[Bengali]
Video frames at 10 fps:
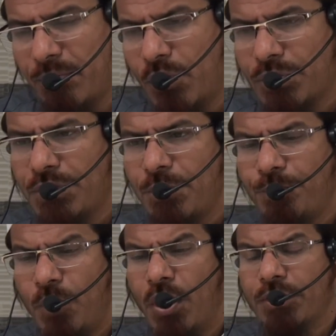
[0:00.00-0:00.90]
মুক্তির
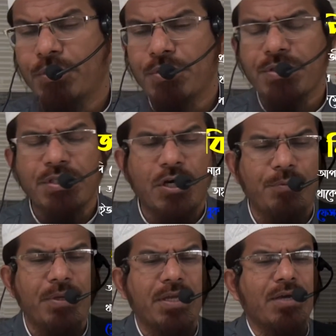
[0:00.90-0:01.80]
পথ খুঁজতে
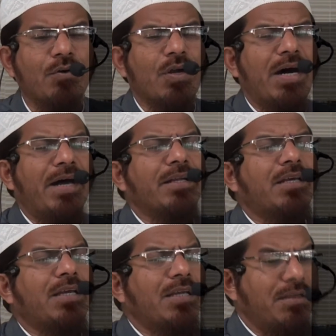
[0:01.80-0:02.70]
হবে এ
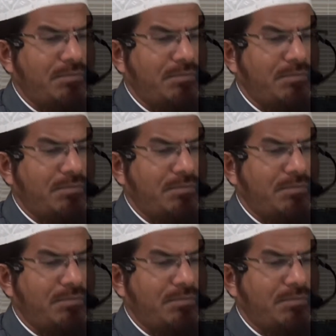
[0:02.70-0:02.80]
কোরআনকে